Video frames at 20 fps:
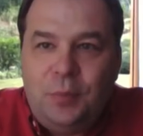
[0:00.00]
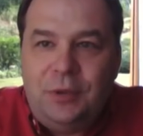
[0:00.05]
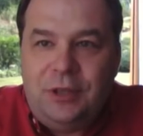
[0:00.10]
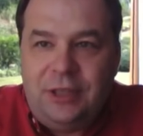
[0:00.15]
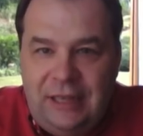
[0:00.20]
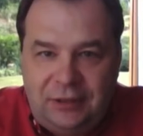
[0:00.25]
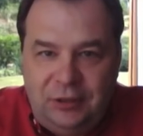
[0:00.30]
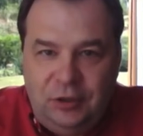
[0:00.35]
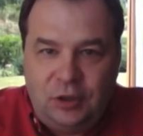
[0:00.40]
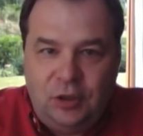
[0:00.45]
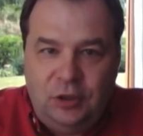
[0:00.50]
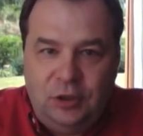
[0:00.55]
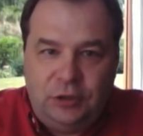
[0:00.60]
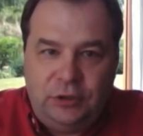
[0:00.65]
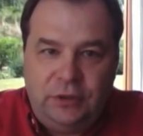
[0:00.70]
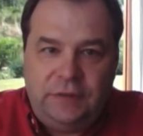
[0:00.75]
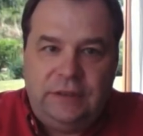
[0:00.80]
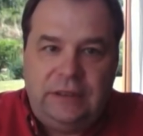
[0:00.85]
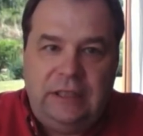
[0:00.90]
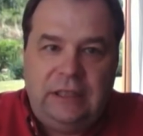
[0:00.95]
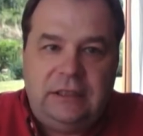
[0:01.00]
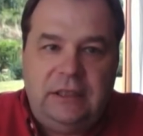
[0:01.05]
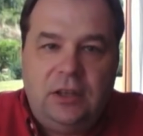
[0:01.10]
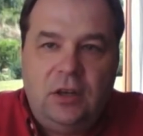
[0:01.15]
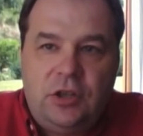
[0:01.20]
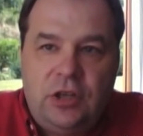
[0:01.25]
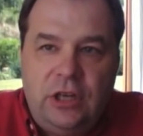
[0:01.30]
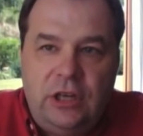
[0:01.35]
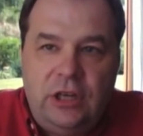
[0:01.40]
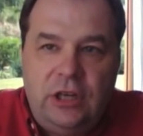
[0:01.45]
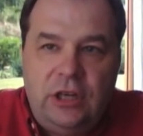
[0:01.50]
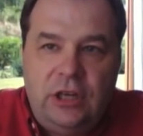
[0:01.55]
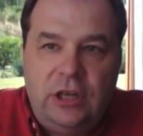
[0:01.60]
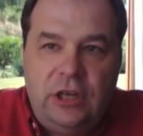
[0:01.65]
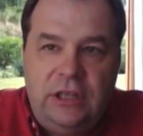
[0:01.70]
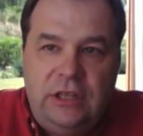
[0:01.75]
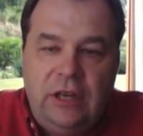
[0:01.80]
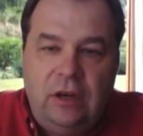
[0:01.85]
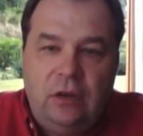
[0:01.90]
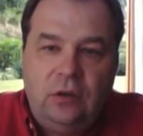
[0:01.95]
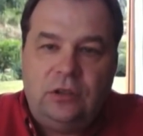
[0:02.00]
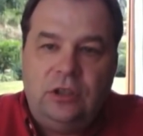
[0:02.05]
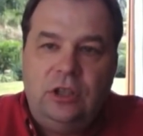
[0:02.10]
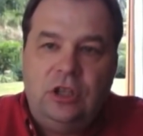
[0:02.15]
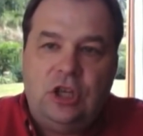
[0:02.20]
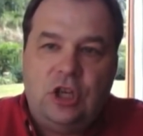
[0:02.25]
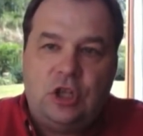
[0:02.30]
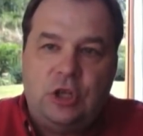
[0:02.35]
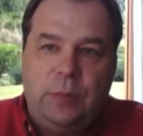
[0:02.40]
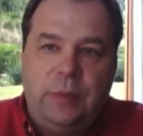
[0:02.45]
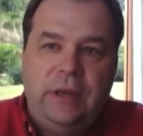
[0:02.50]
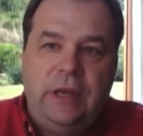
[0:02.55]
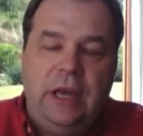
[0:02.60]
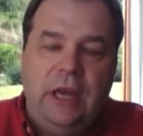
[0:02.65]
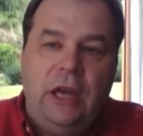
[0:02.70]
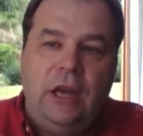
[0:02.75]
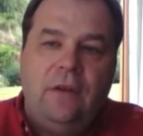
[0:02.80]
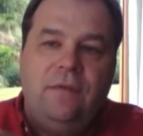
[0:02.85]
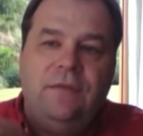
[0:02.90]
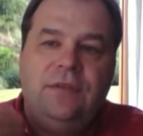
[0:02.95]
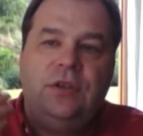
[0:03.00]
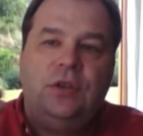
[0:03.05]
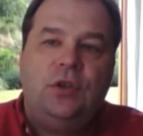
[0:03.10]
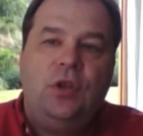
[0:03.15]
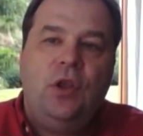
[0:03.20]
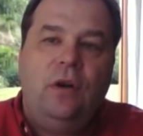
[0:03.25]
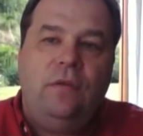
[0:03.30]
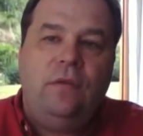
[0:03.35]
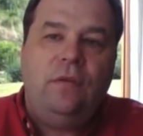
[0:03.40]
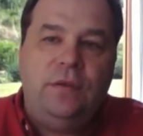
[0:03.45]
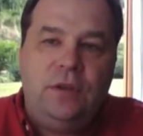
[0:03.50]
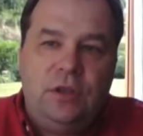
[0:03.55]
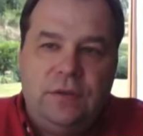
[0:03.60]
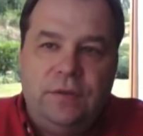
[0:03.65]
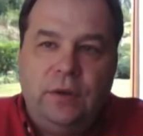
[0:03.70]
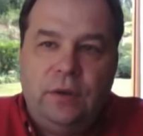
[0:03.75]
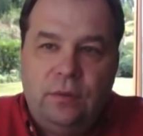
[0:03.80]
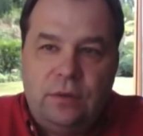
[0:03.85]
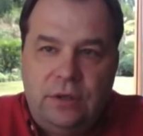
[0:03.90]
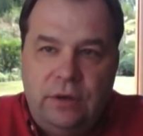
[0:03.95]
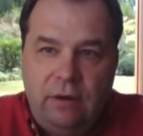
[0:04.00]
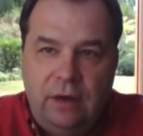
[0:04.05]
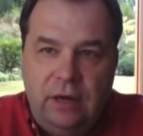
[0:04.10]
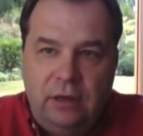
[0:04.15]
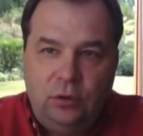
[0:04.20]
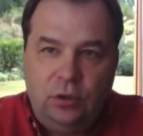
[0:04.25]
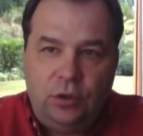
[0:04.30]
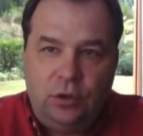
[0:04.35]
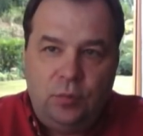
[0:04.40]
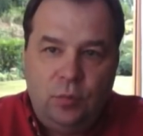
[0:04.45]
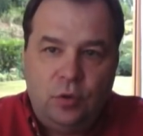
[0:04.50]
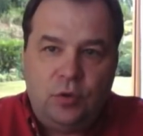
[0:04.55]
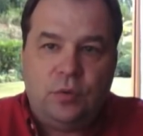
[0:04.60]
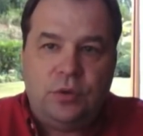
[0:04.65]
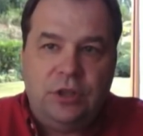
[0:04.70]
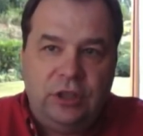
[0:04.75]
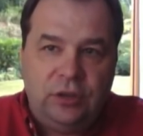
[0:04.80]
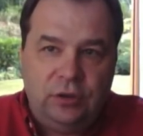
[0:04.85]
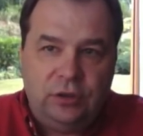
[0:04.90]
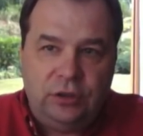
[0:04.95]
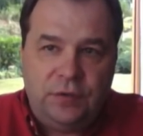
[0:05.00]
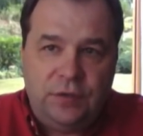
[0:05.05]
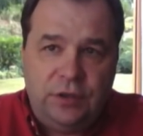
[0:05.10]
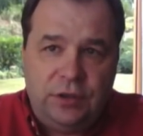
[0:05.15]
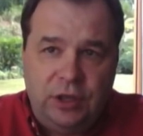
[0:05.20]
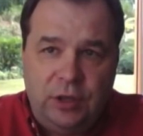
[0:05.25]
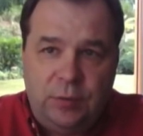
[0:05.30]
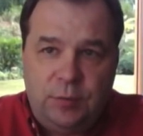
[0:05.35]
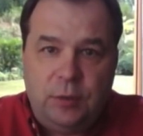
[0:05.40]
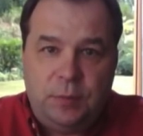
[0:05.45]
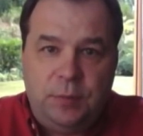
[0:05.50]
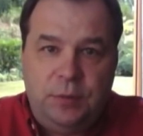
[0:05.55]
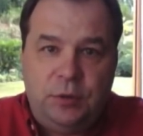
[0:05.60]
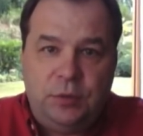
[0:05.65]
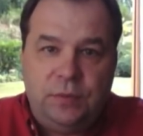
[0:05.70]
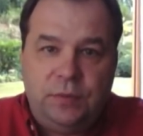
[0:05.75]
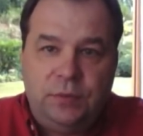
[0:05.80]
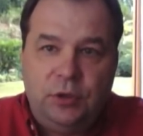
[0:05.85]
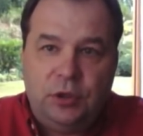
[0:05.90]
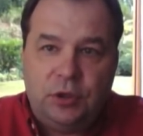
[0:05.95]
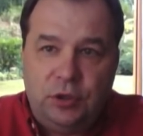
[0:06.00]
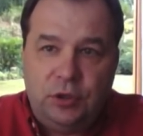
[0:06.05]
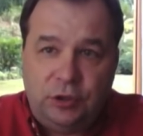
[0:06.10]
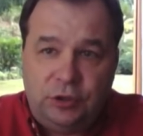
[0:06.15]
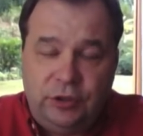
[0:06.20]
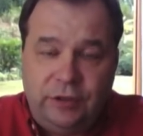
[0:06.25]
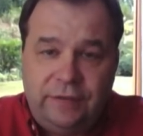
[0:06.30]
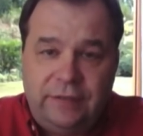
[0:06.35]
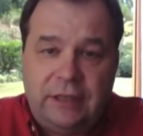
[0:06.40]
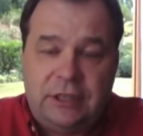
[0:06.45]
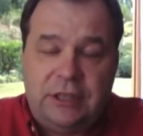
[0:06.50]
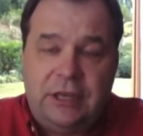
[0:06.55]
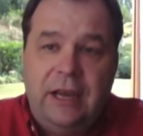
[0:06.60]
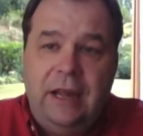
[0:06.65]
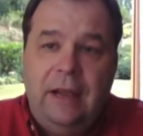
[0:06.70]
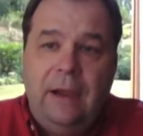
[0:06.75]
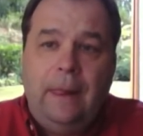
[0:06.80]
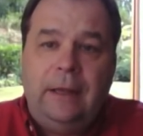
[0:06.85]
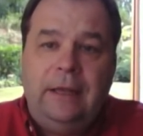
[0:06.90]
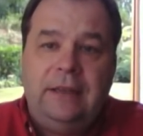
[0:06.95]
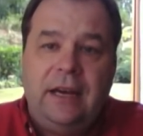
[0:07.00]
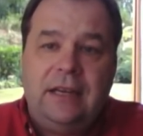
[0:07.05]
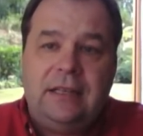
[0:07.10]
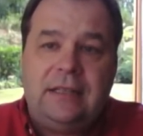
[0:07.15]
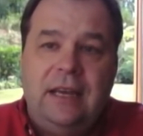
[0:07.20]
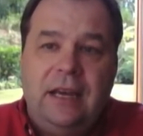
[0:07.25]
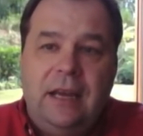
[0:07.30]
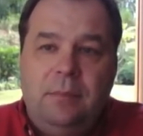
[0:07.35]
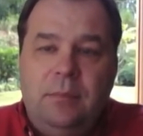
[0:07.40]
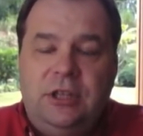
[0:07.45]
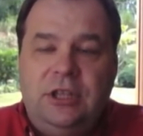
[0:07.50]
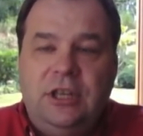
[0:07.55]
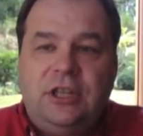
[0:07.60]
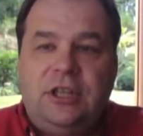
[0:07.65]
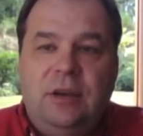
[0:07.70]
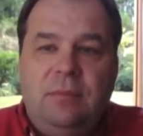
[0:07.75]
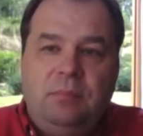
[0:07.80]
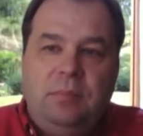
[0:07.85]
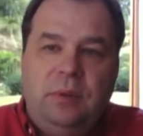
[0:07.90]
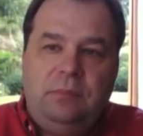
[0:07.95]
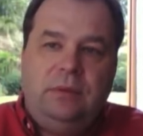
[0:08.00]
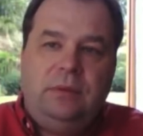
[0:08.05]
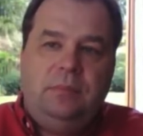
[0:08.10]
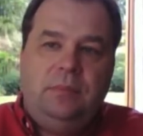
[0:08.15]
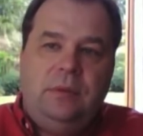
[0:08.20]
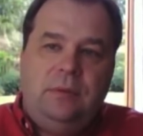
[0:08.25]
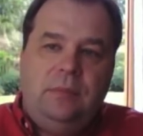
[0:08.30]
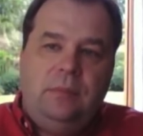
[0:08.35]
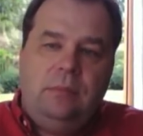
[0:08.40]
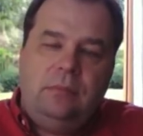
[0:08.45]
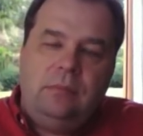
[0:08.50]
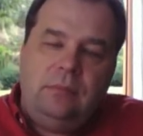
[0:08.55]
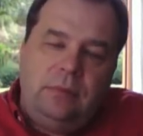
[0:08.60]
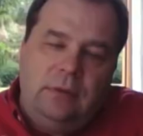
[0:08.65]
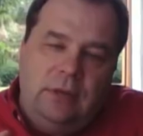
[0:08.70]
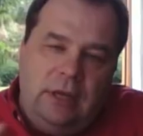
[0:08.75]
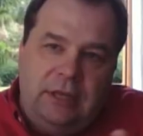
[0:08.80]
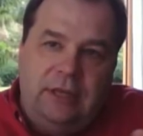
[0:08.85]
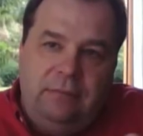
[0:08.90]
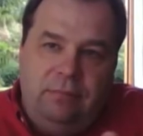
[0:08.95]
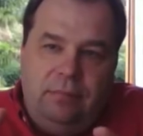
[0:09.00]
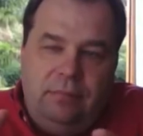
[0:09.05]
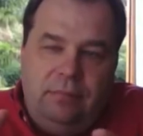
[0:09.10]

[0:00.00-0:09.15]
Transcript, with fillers: być na to gotowe, dlatego że linie lotnicze, żeby wznowić swoją działalność, muszą się do tych wszystkich przepisów dostosować. I teraz myślę, że jeśli